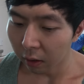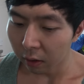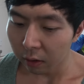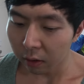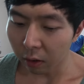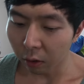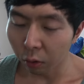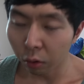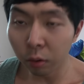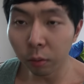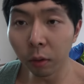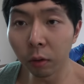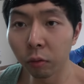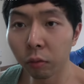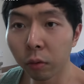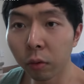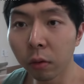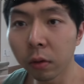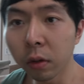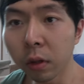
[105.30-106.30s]
자 요즘에
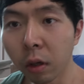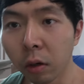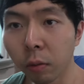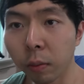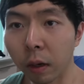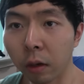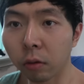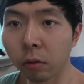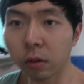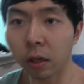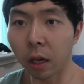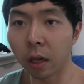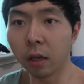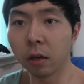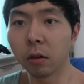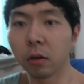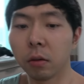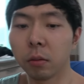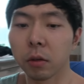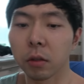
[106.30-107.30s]
운동 끝나고 바로
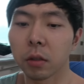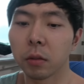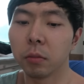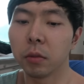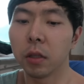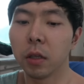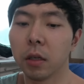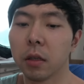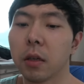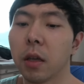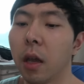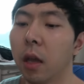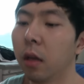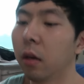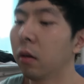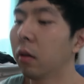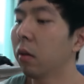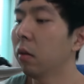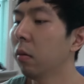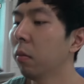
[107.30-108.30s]
게이너를 먹습니다
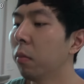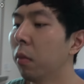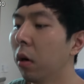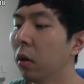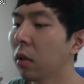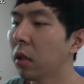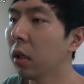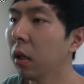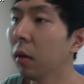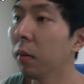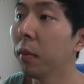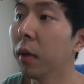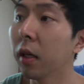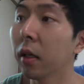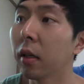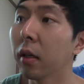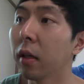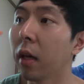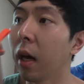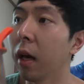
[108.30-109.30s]
게이너
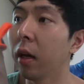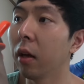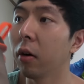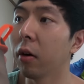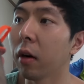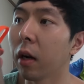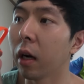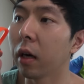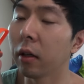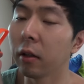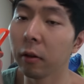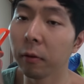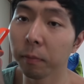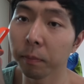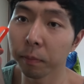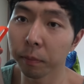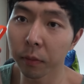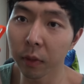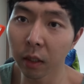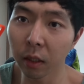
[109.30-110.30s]
머슬밀크 게이너라는
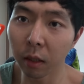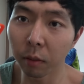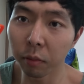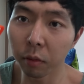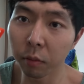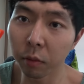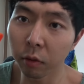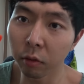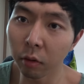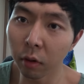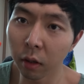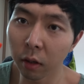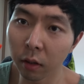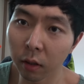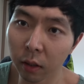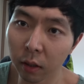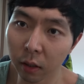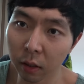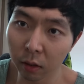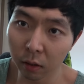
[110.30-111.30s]
상품이고요
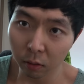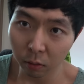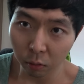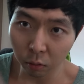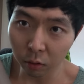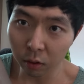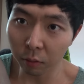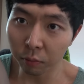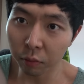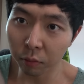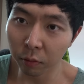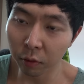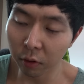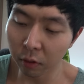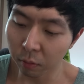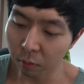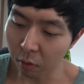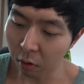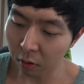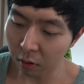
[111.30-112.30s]
이
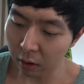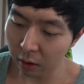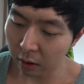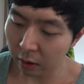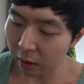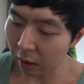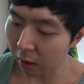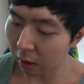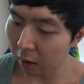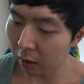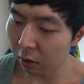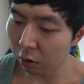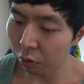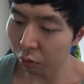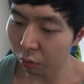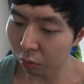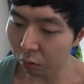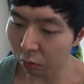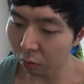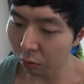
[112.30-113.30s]
상품을 먹기 시작한
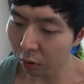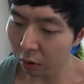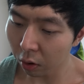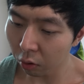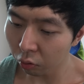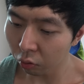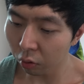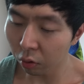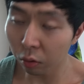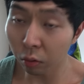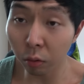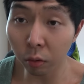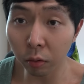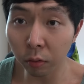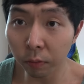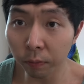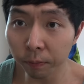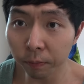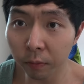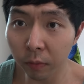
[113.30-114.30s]
이후로 체중이
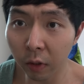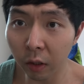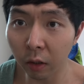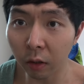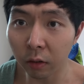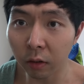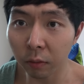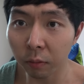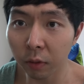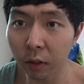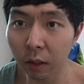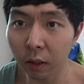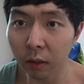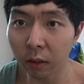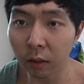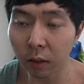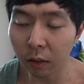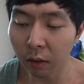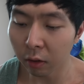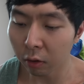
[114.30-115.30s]
조금 늘었습니다
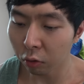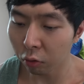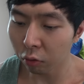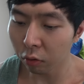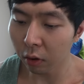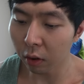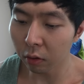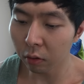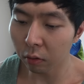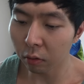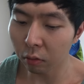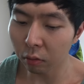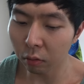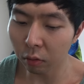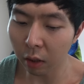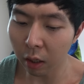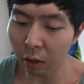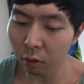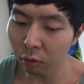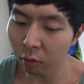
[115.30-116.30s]
이제
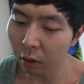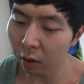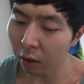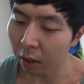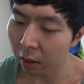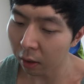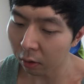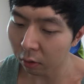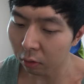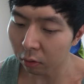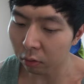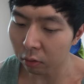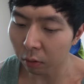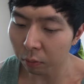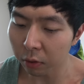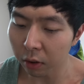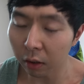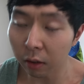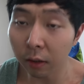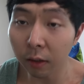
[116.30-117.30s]
추가적으로 하루에 게이너로
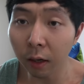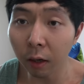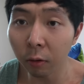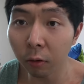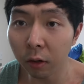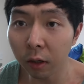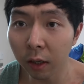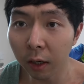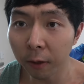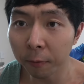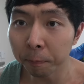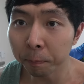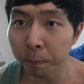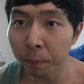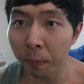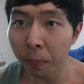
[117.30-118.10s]
섭취하는 칼로리가